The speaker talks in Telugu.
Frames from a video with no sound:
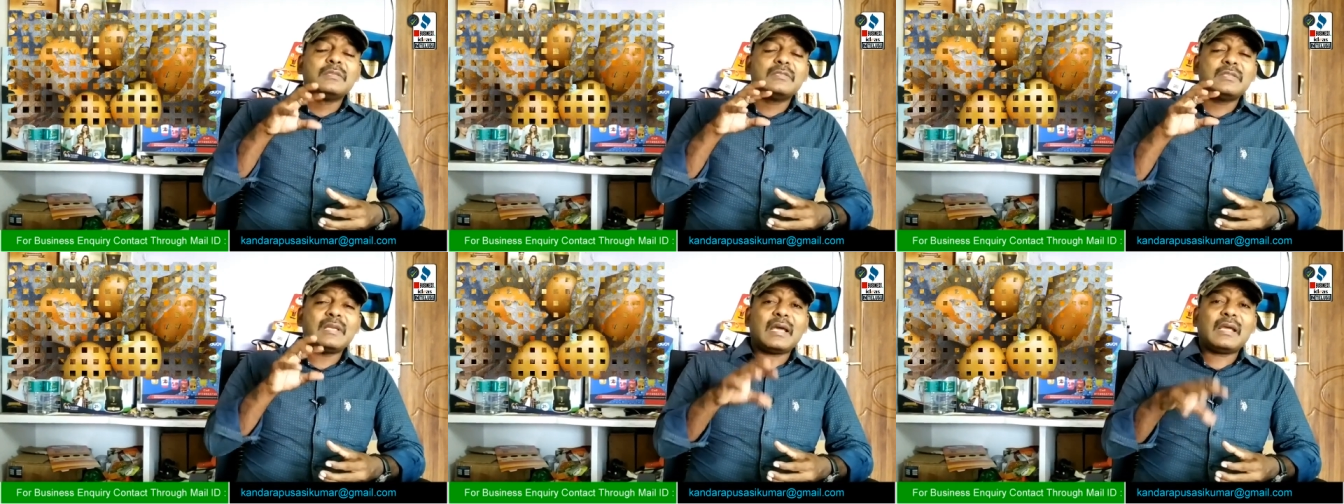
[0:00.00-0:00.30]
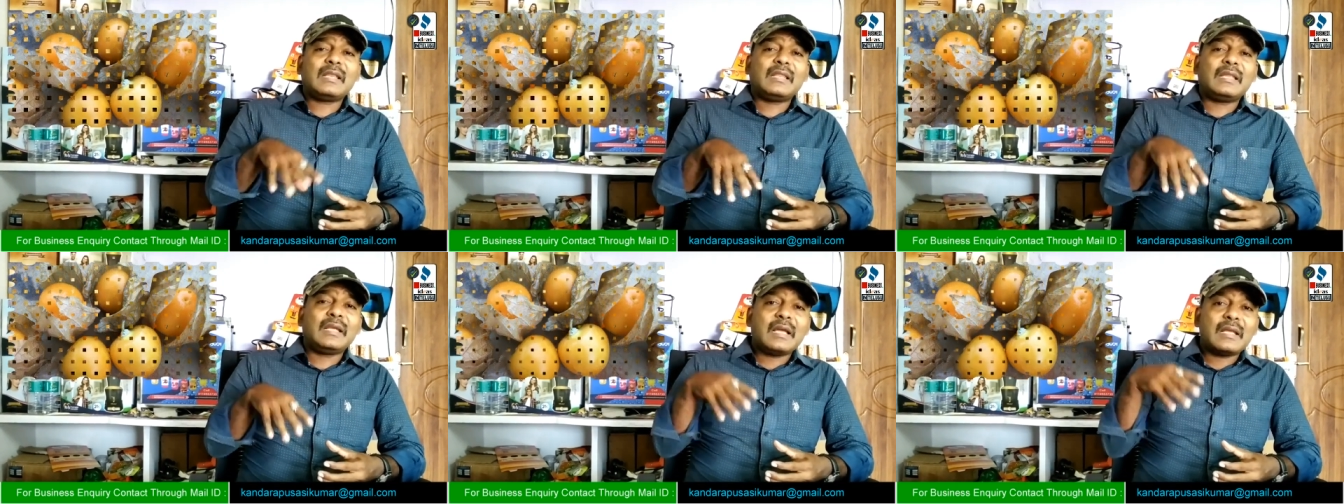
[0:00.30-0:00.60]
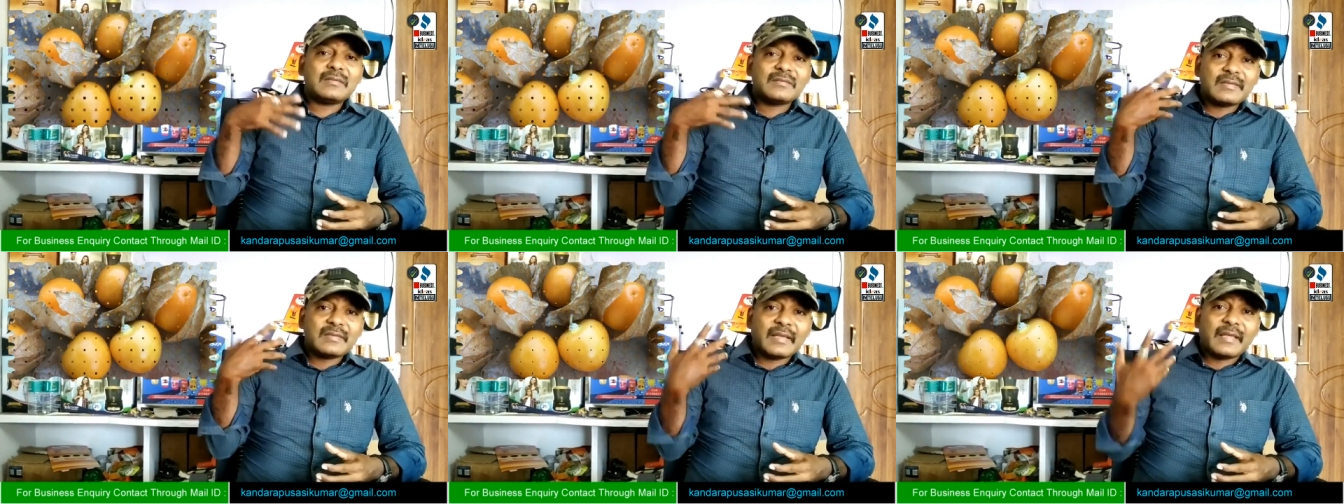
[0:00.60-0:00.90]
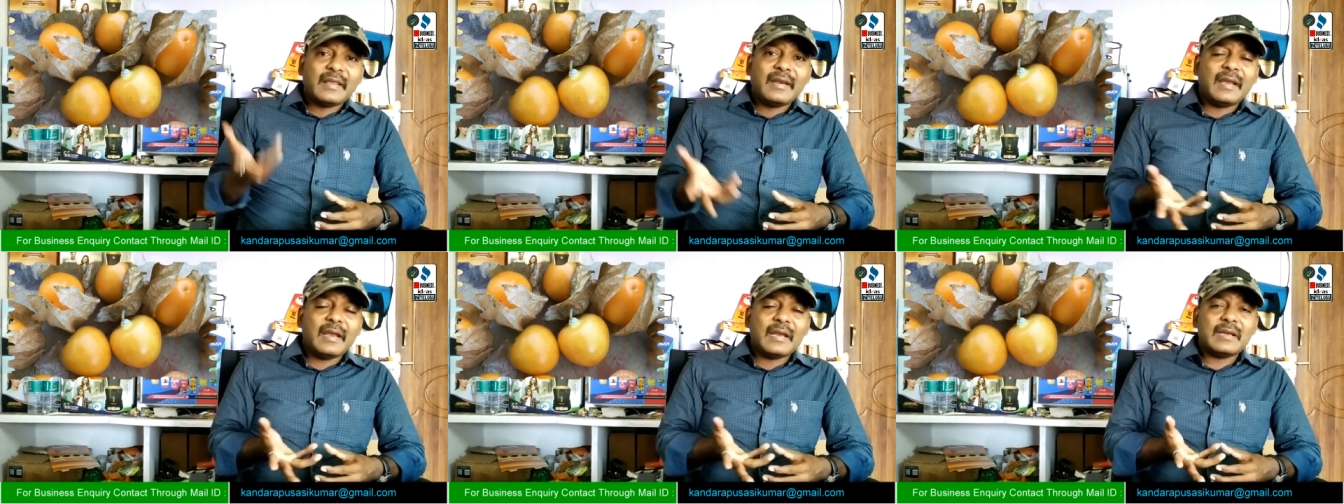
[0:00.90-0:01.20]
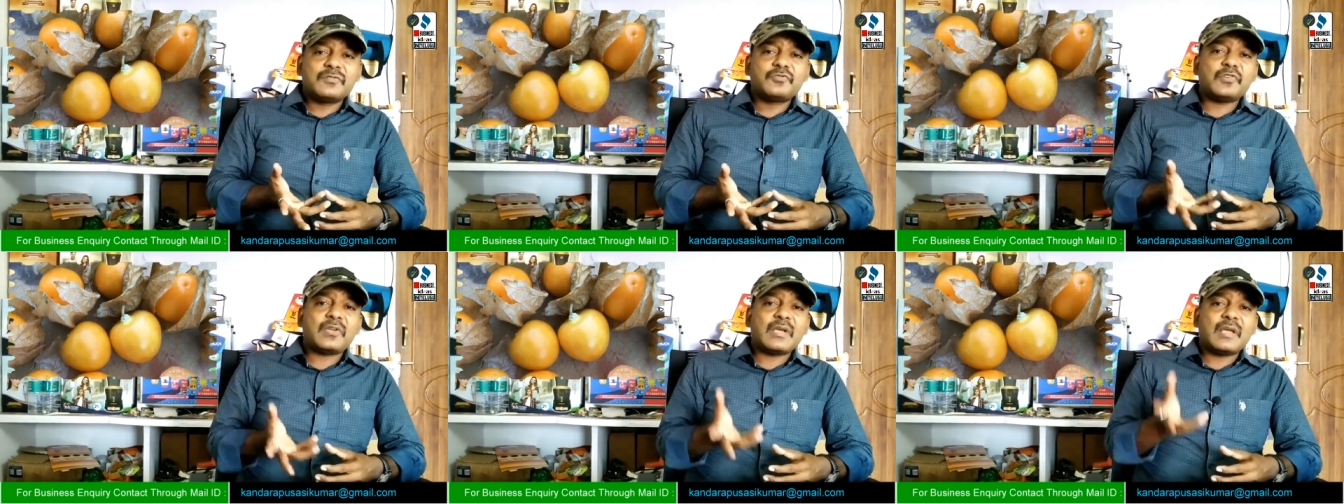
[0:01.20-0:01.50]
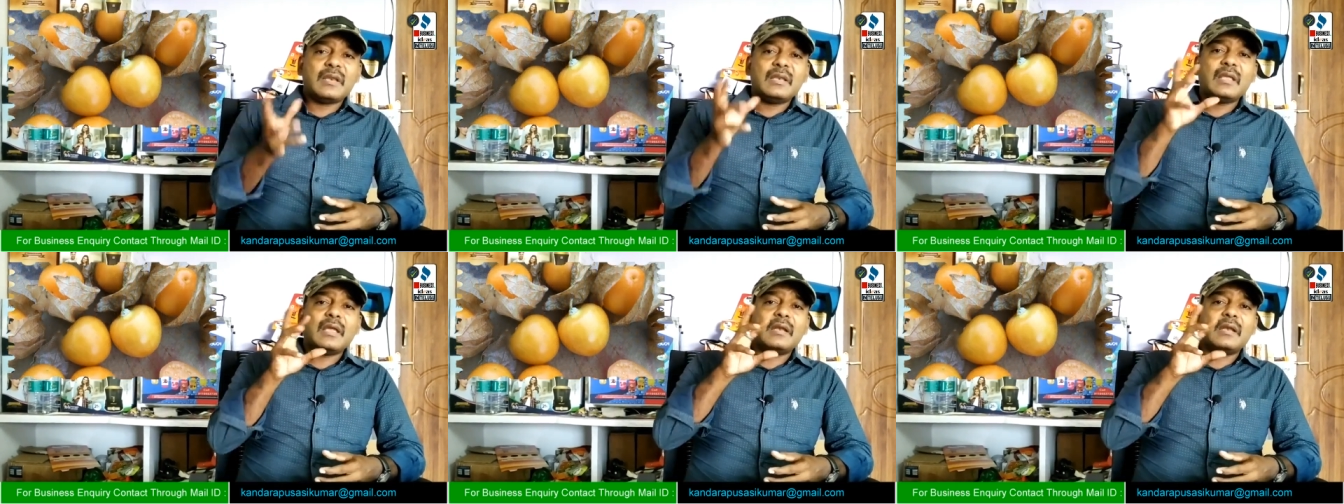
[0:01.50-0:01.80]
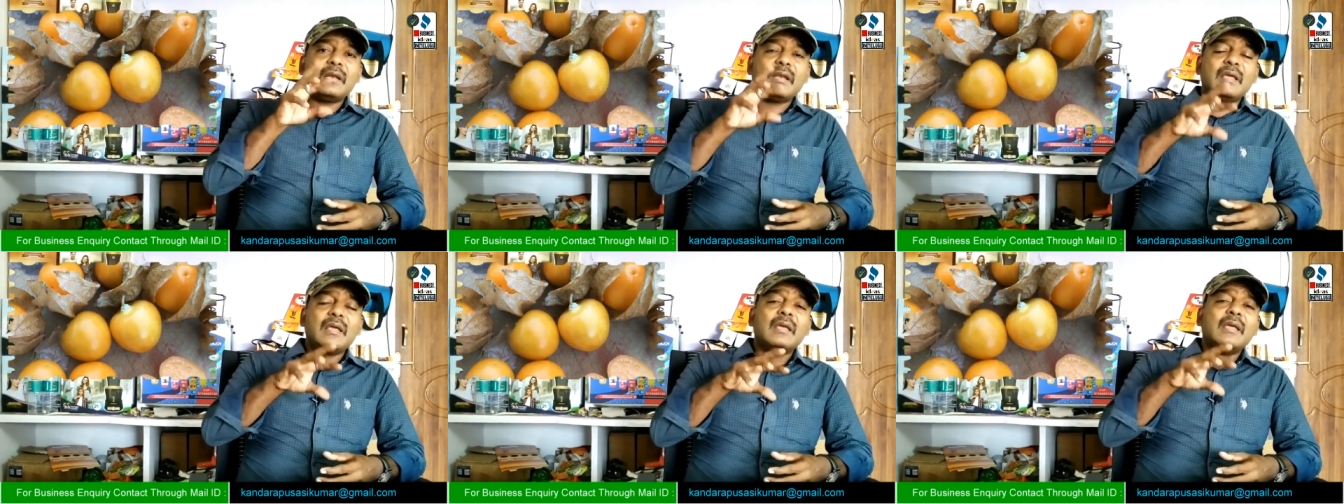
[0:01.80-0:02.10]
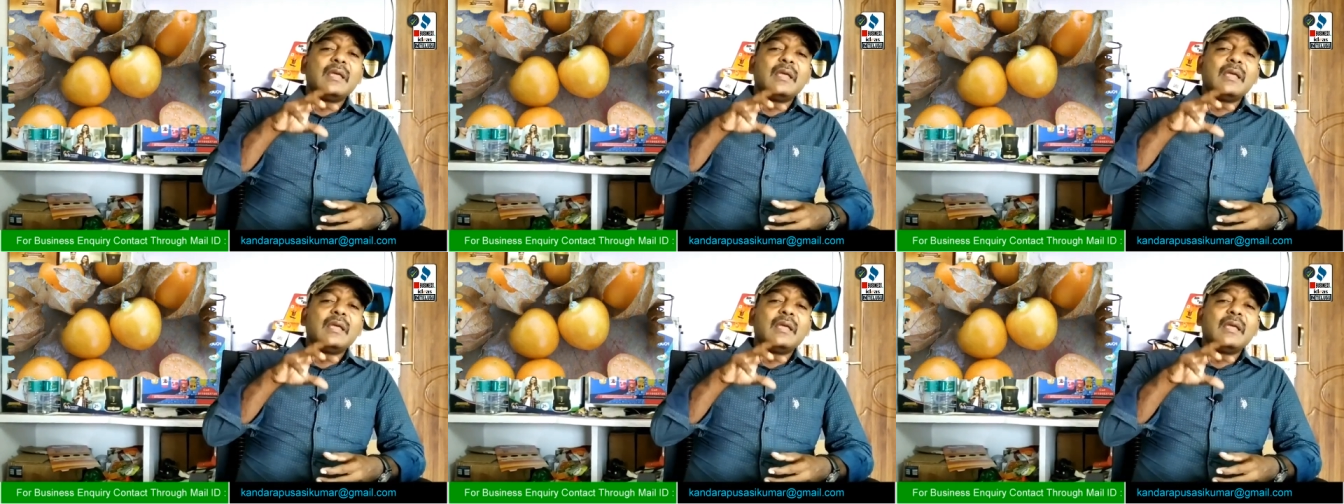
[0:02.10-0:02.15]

జాగ్రత్తగా సెగ్రిగేట్ చేయాలి అంటే